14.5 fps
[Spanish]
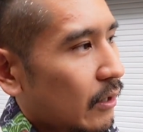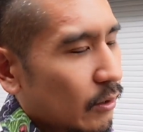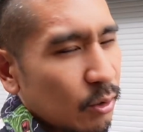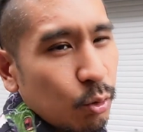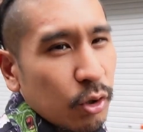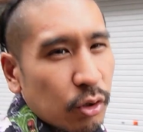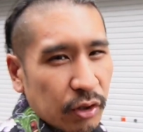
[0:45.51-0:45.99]

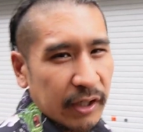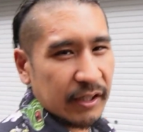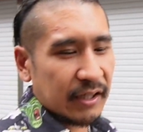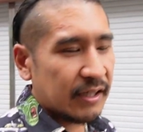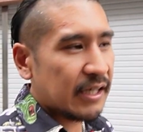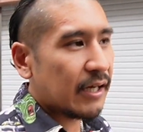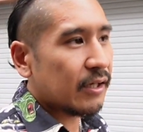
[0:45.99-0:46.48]
el único que
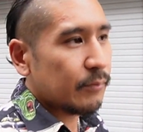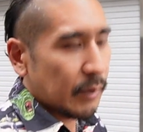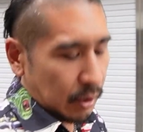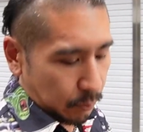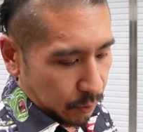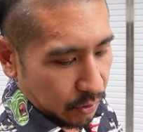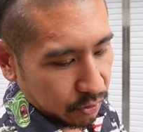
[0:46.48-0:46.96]
tenía me
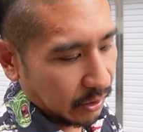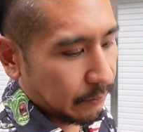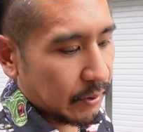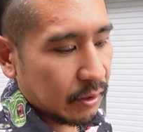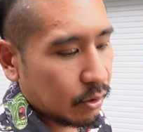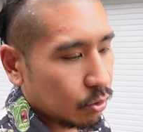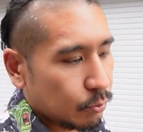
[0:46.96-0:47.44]
lo puedo
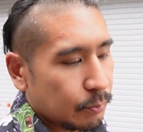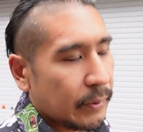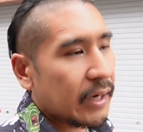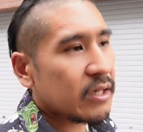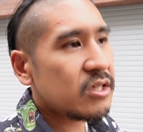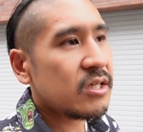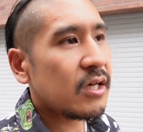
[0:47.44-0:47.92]
tapar con un
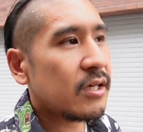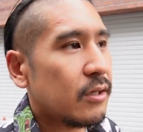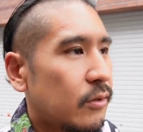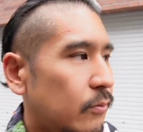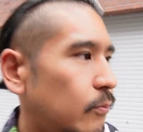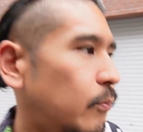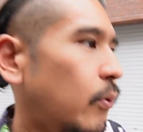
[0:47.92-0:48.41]
parche
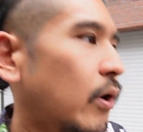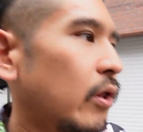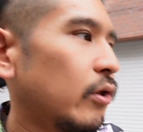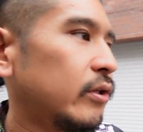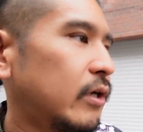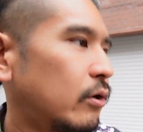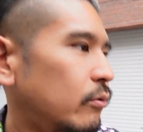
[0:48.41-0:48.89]
y
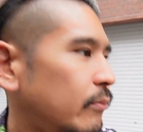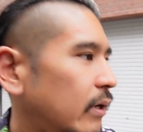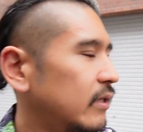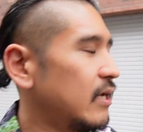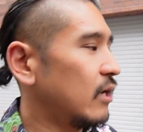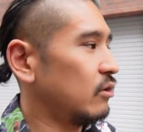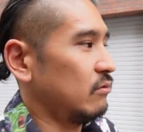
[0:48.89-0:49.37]
puedo entrar a un
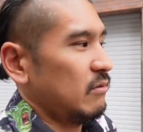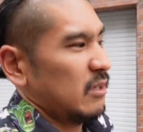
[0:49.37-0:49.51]
balneario.